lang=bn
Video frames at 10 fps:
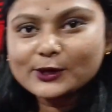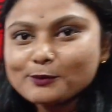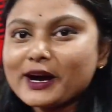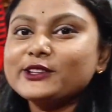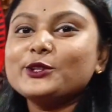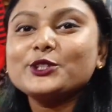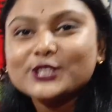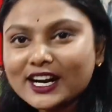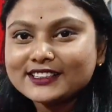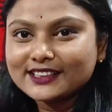জানো মাত্র
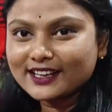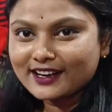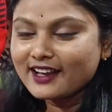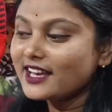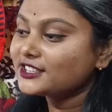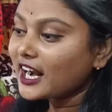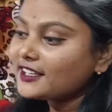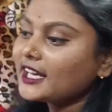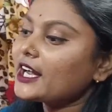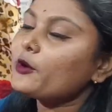ষাট টাকা ষাট
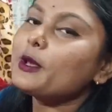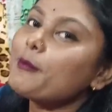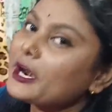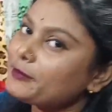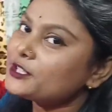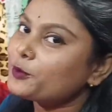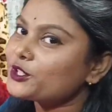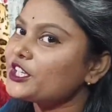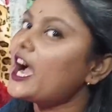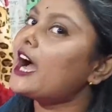টাকা করে পার পিস
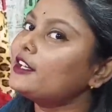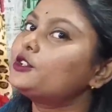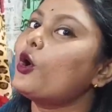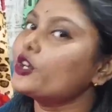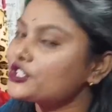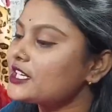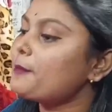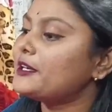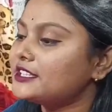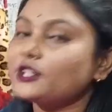পড়ছে আর দশটা
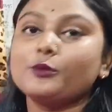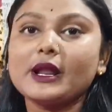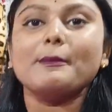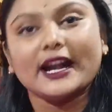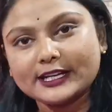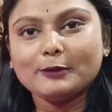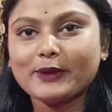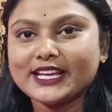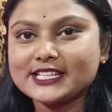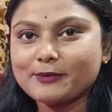পিসে তোমরা বান্ডিল
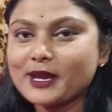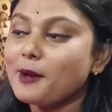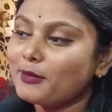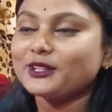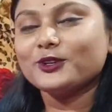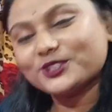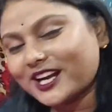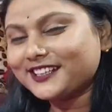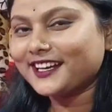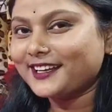পেয়ে যাবে মাত্র
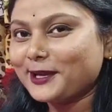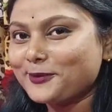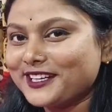ষাট টাকা দাম